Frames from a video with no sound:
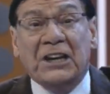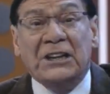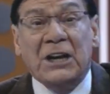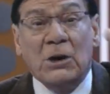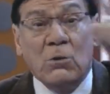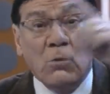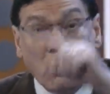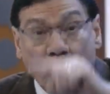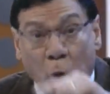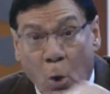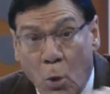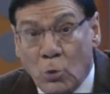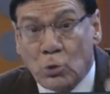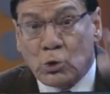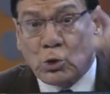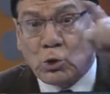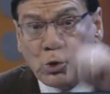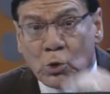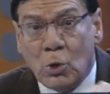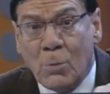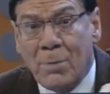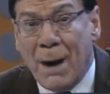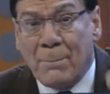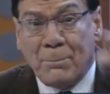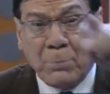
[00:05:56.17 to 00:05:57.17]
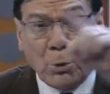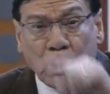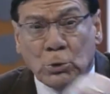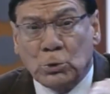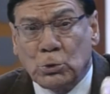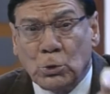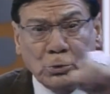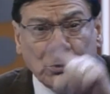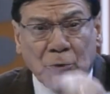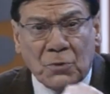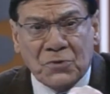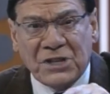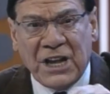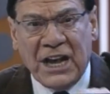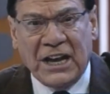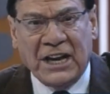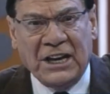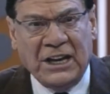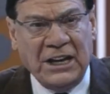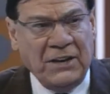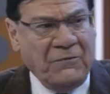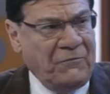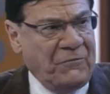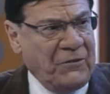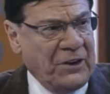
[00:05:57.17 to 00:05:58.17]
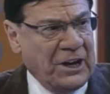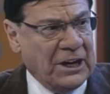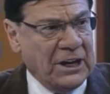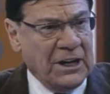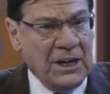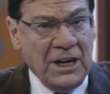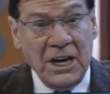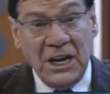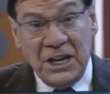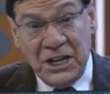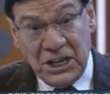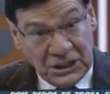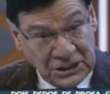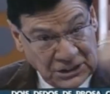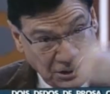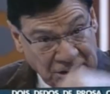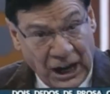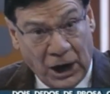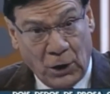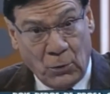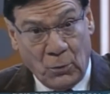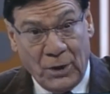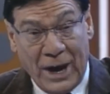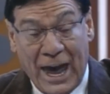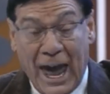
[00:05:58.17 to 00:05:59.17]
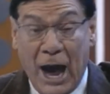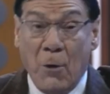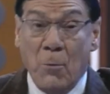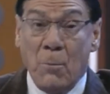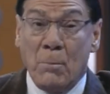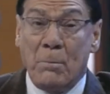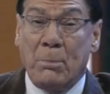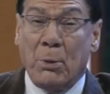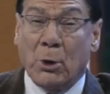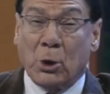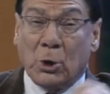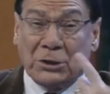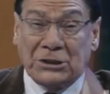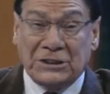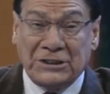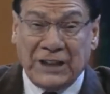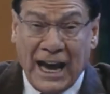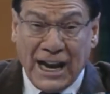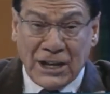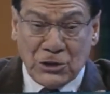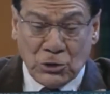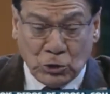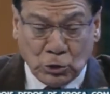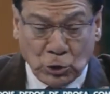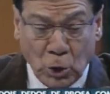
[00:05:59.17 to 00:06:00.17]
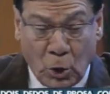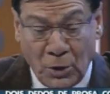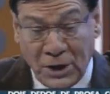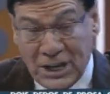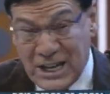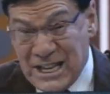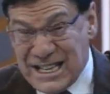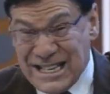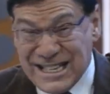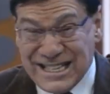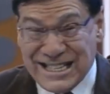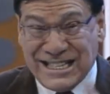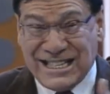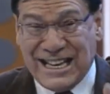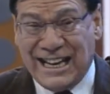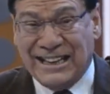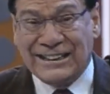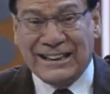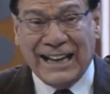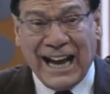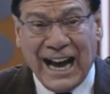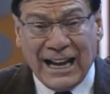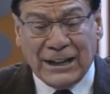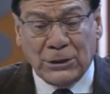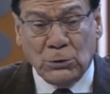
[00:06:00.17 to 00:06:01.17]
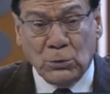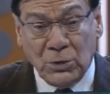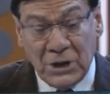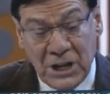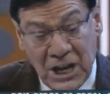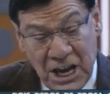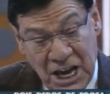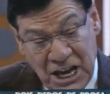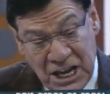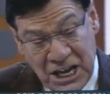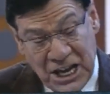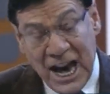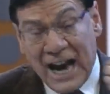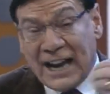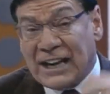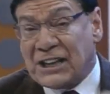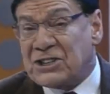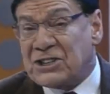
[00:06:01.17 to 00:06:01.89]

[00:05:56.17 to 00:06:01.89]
que não consuma produtos de grife. Então, é um protesto encenado e